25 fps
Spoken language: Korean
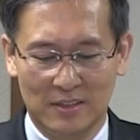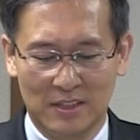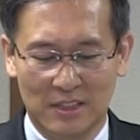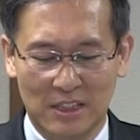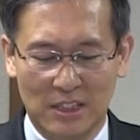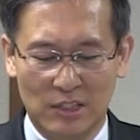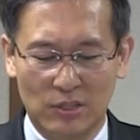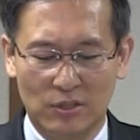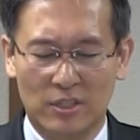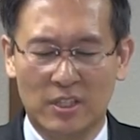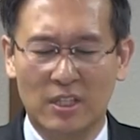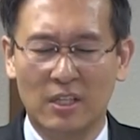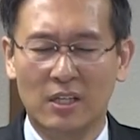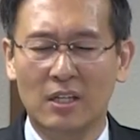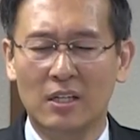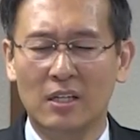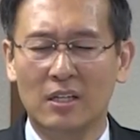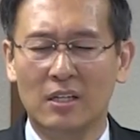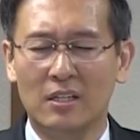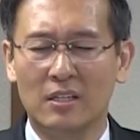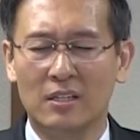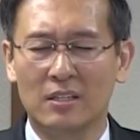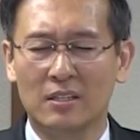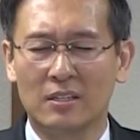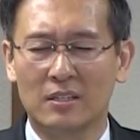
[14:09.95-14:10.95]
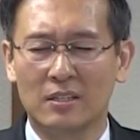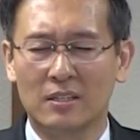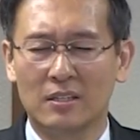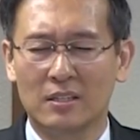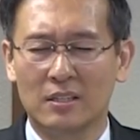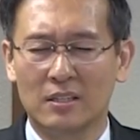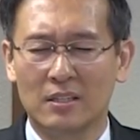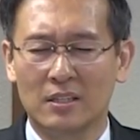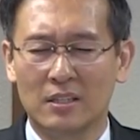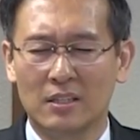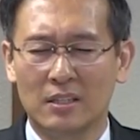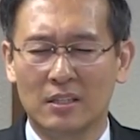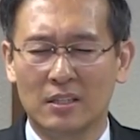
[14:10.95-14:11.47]
이렇게
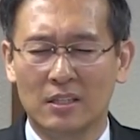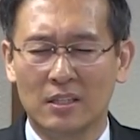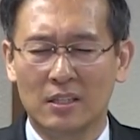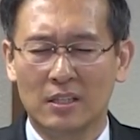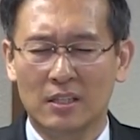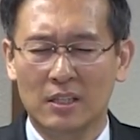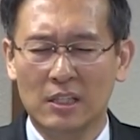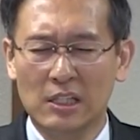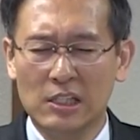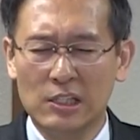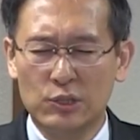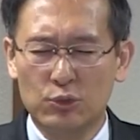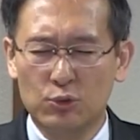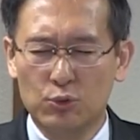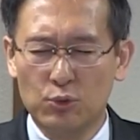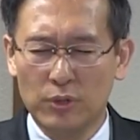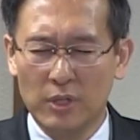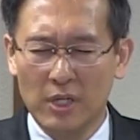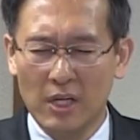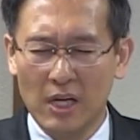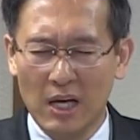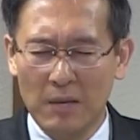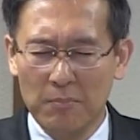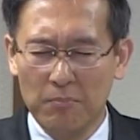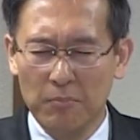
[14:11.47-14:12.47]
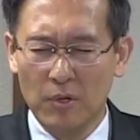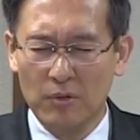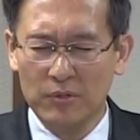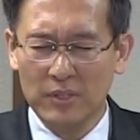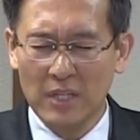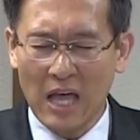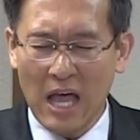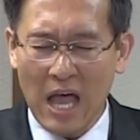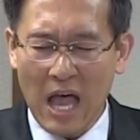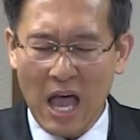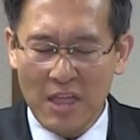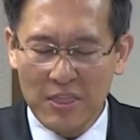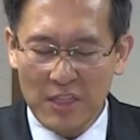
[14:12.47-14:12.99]
일주일에 한번
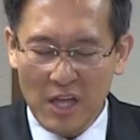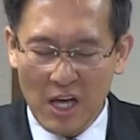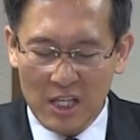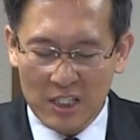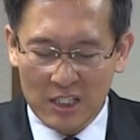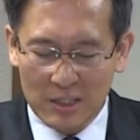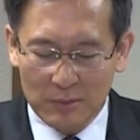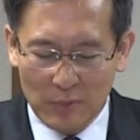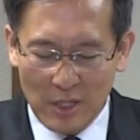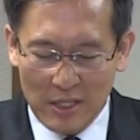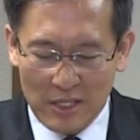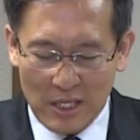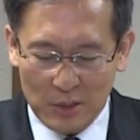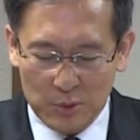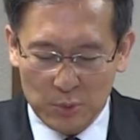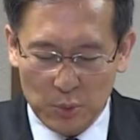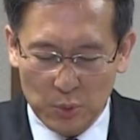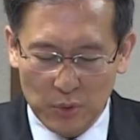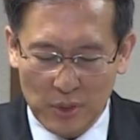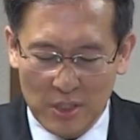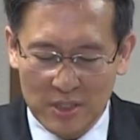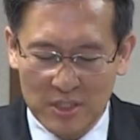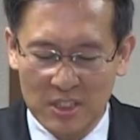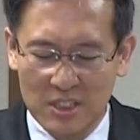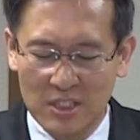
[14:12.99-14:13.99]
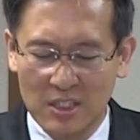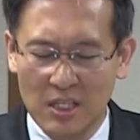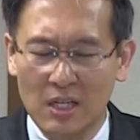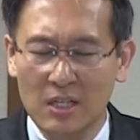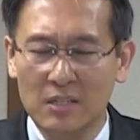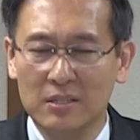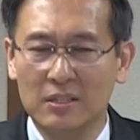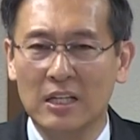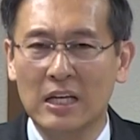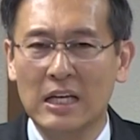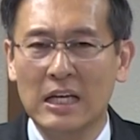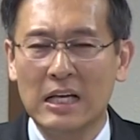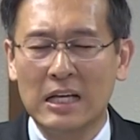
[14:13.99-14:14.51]
하나님과 약속된
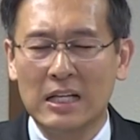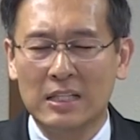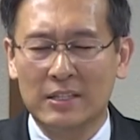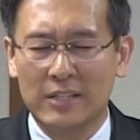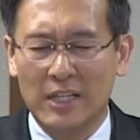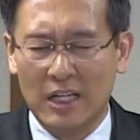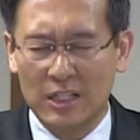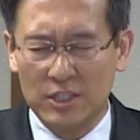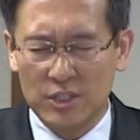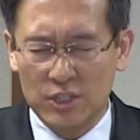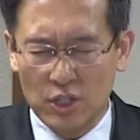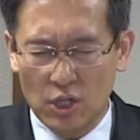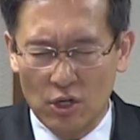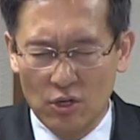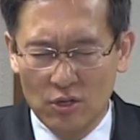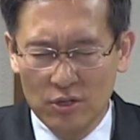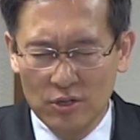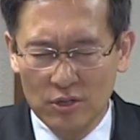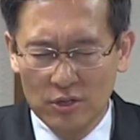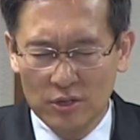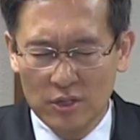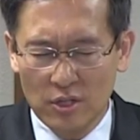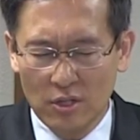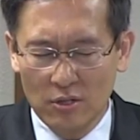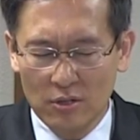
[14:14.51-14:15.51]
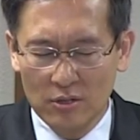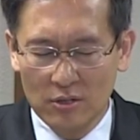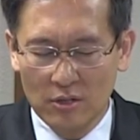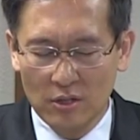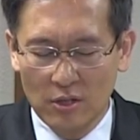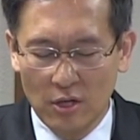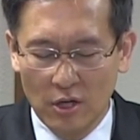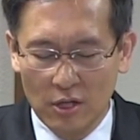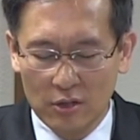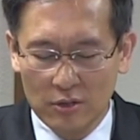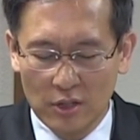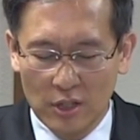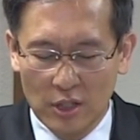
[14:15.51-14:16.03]
시간 내가
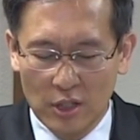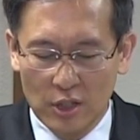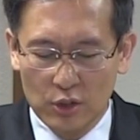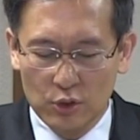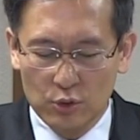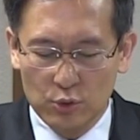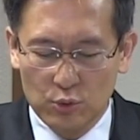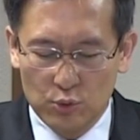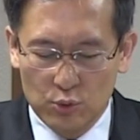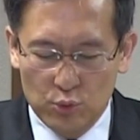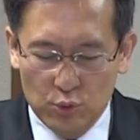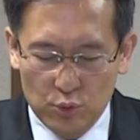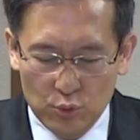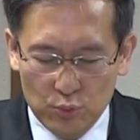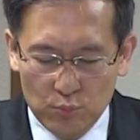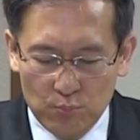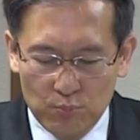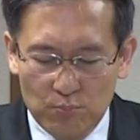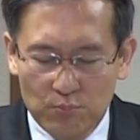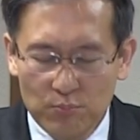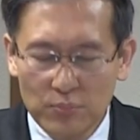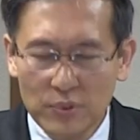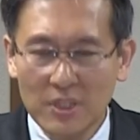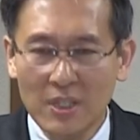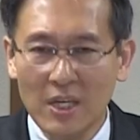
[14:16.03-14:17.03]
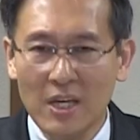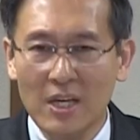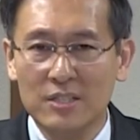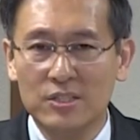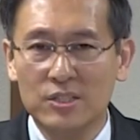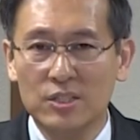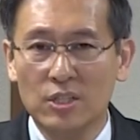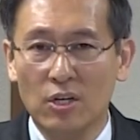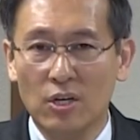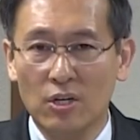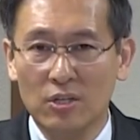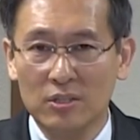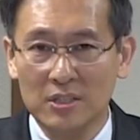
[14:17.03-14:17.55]
정성껏
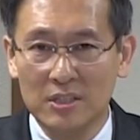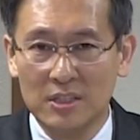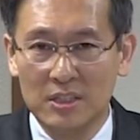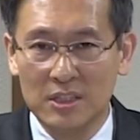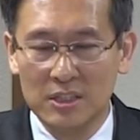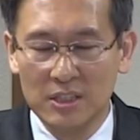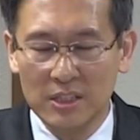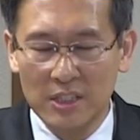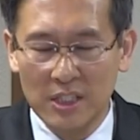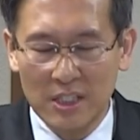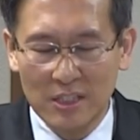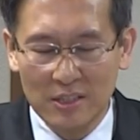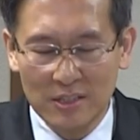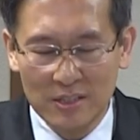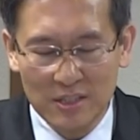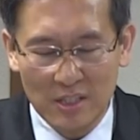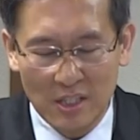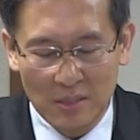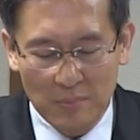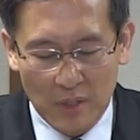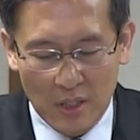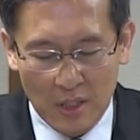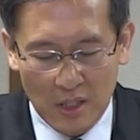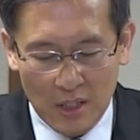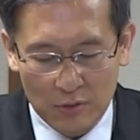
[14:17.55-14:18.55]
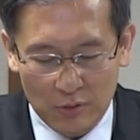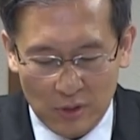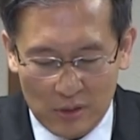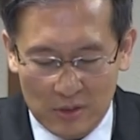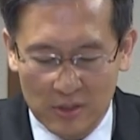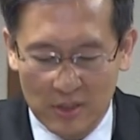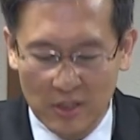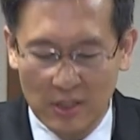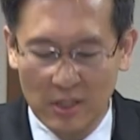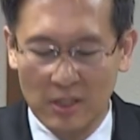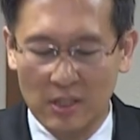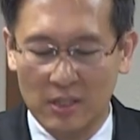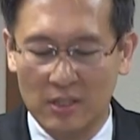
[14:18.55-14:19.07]
준비해서 드리는 예배가 될
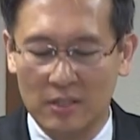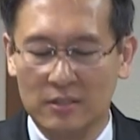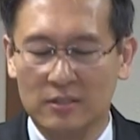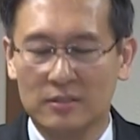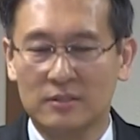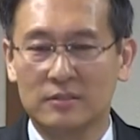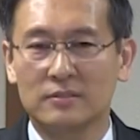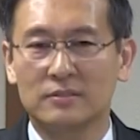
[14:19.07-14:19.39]
때